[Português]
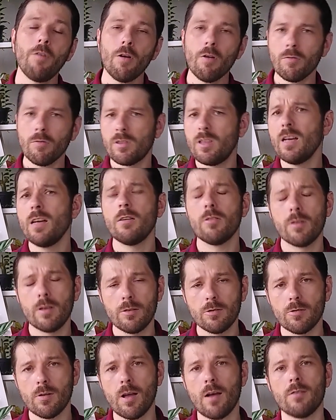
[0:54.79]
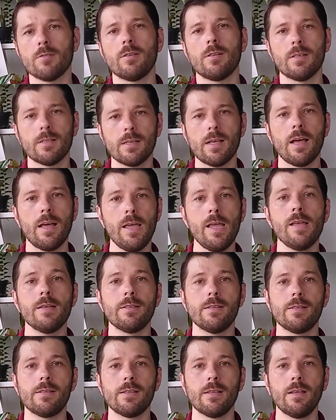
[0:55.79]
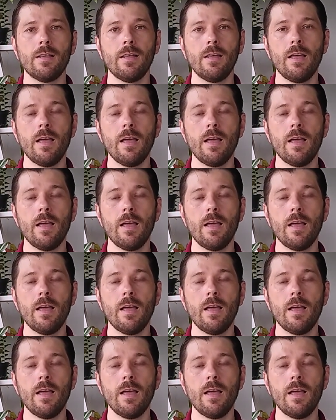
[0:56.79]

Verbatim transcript: Fora o dano que isso causa nas raízes,